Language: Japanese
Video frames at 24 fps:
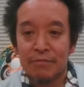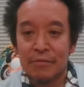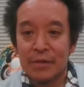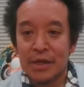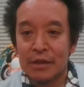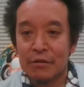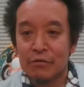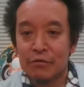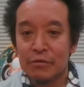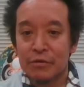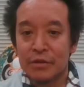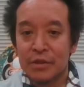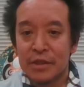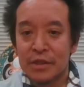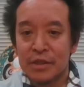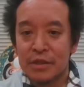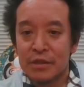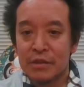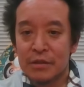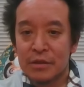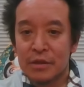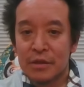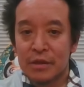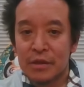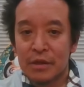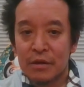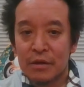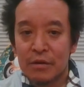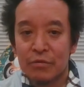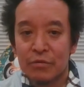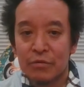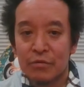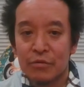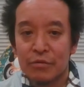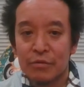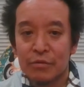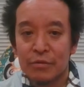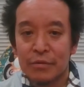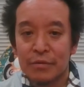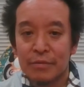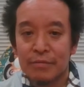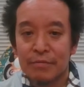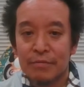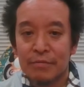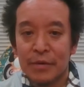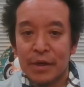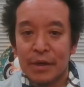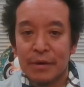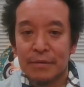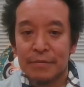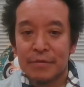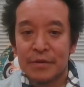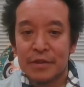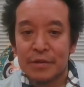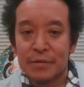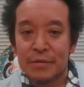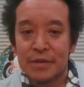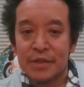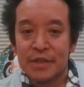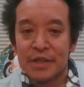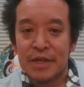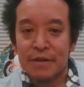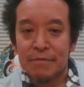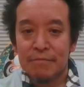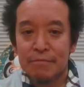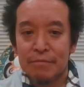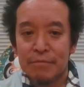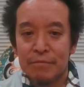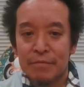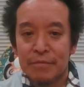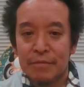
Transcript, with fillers: まあ、あの、結構、まあ、全、